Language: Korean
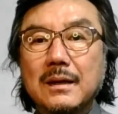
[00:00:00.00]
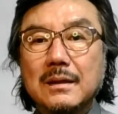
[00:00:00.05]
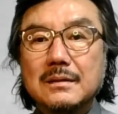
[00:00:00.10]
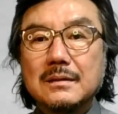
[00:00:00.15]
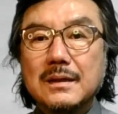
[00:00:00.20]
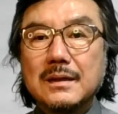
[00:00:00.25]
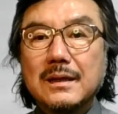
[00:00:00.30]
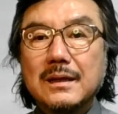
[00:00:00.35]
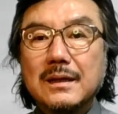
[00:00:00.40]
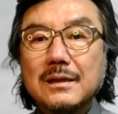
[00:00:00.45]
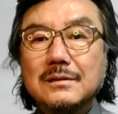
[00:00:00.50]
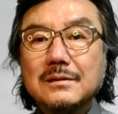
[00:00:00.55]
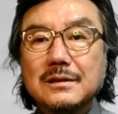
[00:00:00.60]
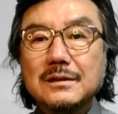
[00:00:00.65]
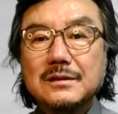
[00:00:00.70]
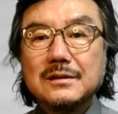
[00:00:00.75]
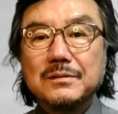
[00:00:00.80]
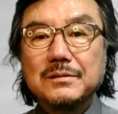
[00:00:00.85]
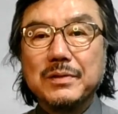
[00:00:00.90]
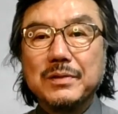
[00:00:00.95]
착한
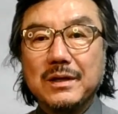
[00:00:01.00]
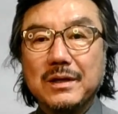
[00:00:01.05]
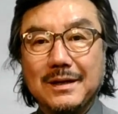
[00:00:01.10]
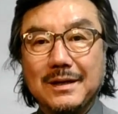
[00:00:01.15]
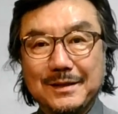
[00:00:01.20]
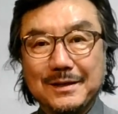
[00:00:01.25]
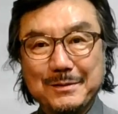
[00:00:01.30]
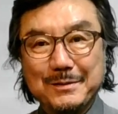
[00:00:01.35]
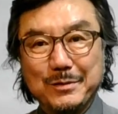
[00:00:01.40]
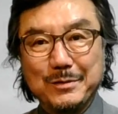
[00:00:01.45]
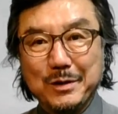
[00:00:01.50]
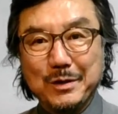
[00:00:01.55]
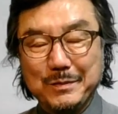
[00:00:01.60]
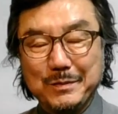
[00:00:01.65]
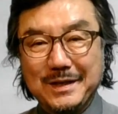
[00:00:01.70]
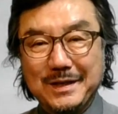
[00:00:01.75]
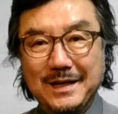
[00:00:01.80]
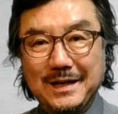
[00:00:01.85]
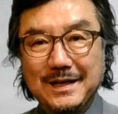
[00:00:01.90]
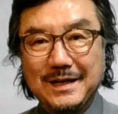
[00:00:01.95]
사진은 버려라
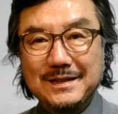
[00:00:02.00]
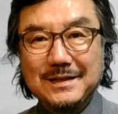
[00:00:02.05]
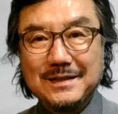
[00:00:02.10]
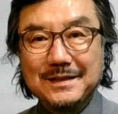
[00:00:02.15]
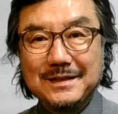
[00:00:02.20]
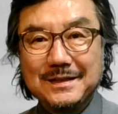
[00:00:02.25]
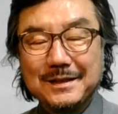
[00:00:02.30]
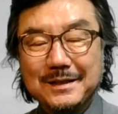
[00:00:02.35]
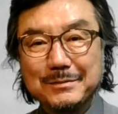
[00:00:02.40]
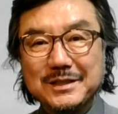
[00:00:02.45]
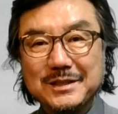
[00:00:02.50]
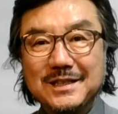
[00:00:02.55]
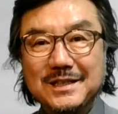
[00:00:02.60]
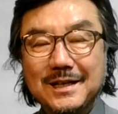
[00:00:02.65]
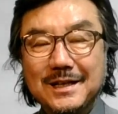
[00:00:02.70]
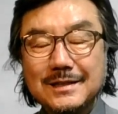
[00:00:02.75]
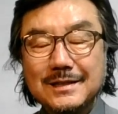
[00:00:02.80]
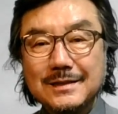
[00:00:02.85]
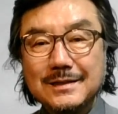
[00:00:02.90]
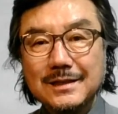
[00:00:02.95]
김홍입니다. 여러분
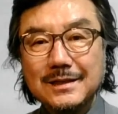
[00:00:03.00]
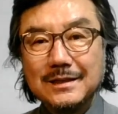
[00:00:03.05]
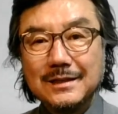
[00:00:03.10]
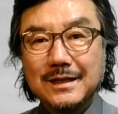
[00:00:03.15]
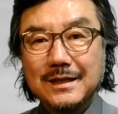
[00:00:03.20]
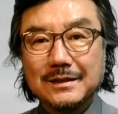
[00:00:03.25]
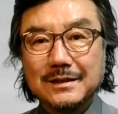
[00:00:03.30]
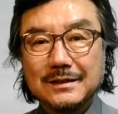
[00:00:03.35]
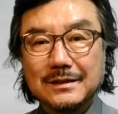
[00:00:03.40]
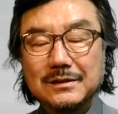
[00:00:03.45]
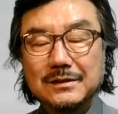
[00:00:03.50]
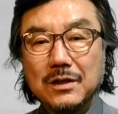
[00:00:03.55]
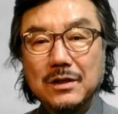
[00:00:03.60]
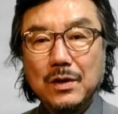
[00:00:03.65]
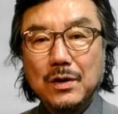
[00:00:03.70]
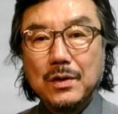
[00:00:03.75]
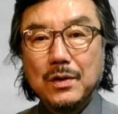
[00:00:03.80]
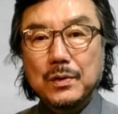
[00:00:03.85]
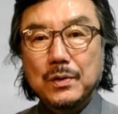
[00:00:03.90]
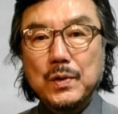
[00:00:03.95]
지난 시간에는
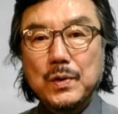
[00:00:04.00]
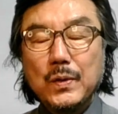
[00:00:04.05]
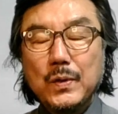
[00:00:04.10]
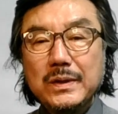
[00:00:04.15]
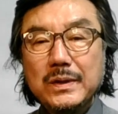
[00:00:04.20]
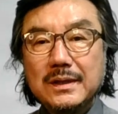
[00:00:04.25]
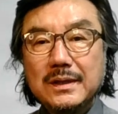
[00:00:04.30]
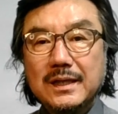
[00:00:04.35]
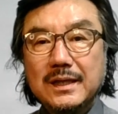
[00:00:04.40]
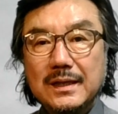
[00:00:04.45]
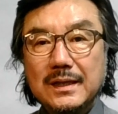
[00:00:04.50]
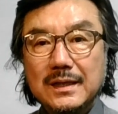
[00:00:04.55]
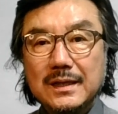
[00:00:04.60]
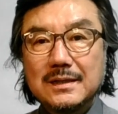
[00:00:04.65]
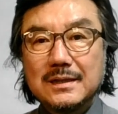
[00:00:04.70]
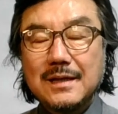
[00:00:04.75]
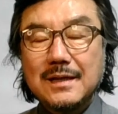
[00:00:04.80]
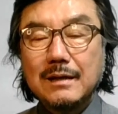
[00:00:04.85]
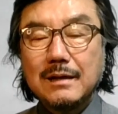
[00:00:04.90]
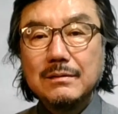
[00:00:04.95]
콘티
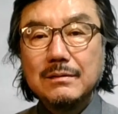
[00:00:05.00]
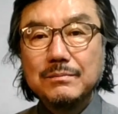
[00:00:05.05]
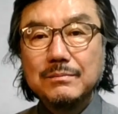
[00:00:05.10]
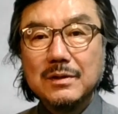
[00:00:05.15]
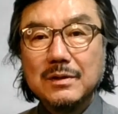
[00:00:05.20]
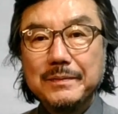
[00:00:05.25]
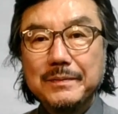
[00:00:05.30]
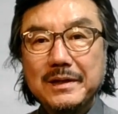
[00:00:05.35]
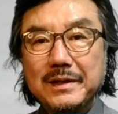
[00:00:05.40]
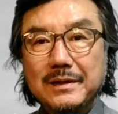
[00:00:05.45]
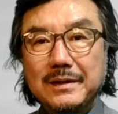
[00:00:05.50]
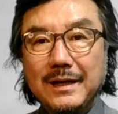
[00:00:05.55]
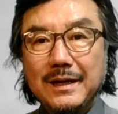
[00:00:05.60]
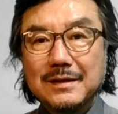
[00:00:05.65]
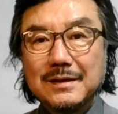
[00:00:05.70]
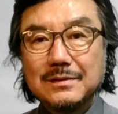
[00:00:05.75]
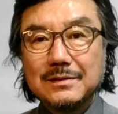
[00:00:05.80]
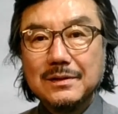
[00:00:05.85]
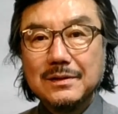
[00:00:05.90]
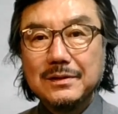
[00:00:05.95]
짜는 법에
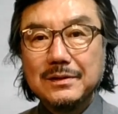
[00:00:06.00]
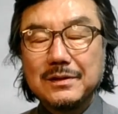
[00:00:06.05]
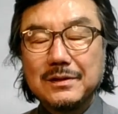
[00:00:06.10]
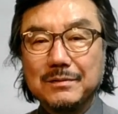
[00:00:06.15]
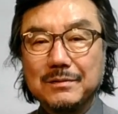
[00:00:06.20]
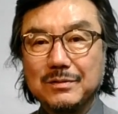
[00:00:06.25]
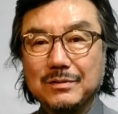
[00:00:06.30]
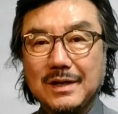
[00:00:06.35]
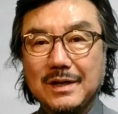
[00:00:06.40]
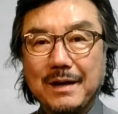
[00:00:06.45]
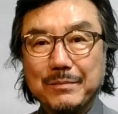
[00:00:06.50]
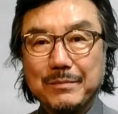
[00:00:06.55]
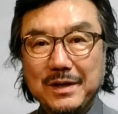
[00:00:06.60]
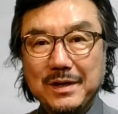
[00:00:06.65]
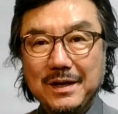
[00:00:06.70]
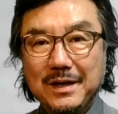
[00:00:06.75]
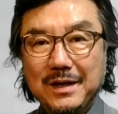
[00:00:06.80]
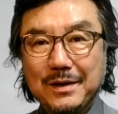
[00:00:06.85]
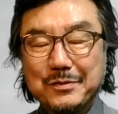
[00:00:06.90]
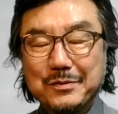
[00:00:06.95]
대해서 여러분과
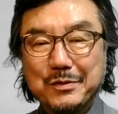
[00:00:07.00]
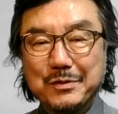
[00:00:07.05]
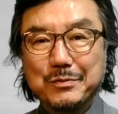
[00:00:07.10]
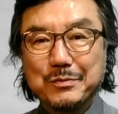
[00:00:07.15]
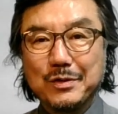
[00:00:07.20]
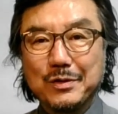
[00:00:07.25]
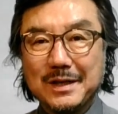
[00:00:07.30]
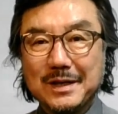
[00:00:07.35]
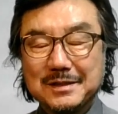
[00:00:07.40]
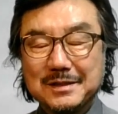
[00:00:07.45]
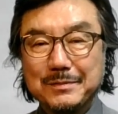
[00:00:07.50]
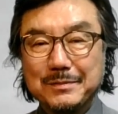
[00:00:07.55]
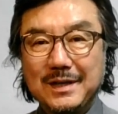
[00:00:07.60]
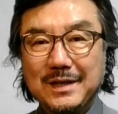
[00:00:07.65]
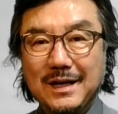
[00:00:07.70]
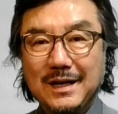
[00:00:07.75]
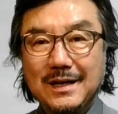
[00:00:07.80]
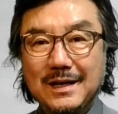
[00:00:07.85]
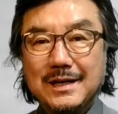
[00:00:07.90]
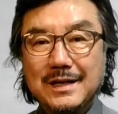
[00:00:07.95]
함께 공부를 했습니다.
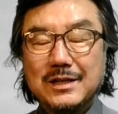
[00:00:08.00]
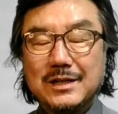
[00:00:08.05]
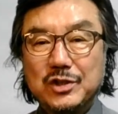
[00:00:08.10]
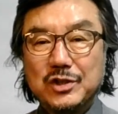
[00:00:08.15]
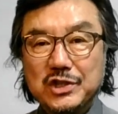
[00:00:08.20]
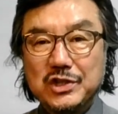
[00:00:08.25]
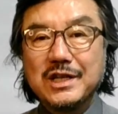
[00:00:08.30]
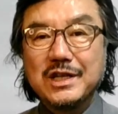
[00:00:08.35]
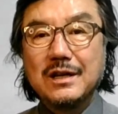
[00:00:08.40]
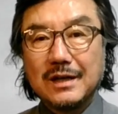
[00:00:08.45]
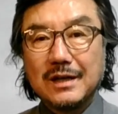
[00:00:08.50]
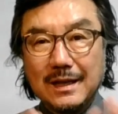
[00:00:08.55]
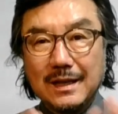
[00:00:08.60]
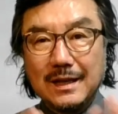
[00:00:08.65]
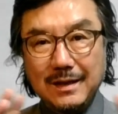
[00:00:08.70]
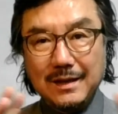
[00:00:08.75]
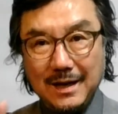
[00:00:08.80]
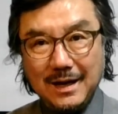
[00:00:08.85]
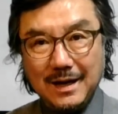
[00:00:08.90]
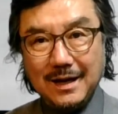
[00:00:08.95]
취재를
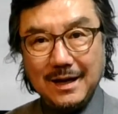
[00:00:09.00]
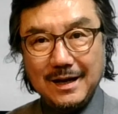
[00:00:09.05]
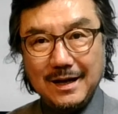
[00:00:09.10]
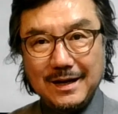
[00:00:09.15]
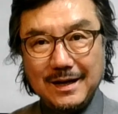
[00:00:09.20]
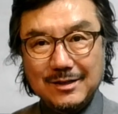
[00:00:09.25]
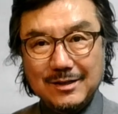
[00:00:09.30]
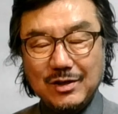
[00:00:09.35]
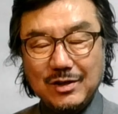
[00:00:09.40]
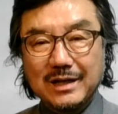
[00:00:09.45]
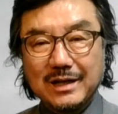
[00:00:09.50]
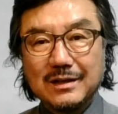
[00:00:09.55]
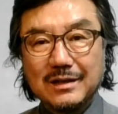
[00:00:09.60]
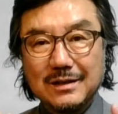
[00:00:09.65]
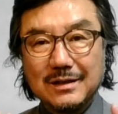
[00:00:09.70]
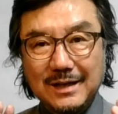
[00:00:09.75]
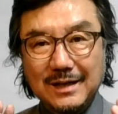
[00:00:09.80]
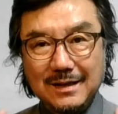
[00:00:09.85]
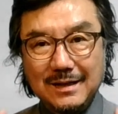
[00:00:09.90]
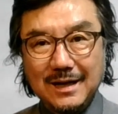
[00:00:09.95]
간다, 촬영을
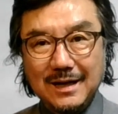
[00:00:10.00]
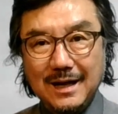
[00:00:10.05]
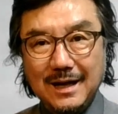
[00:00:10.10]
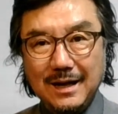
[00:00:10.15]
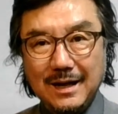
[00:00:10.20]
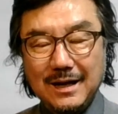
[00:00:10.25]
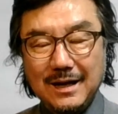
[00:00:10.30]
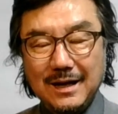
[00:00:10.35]
간다,